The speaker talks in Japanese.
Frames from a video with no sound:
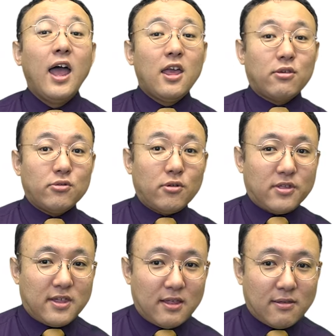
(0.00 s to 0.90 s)
その
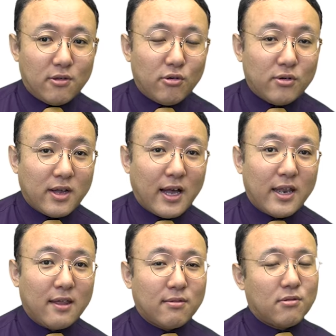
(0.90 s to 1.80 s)
実力か
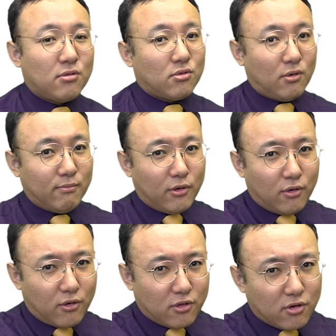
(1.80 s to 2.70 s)
らすると、
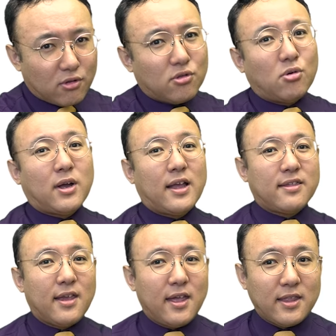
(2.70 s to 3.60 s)
もうちょっと
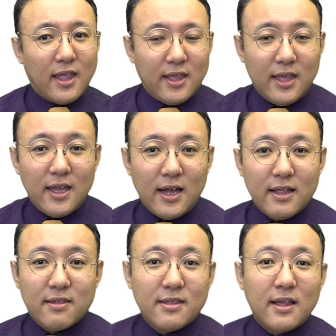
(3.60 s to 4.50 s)
稼げていい
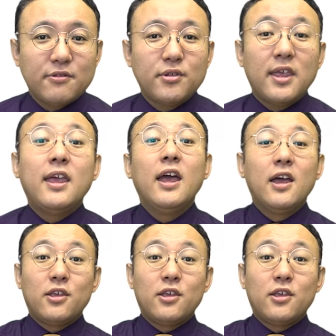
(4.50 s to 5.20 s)
はずなのに、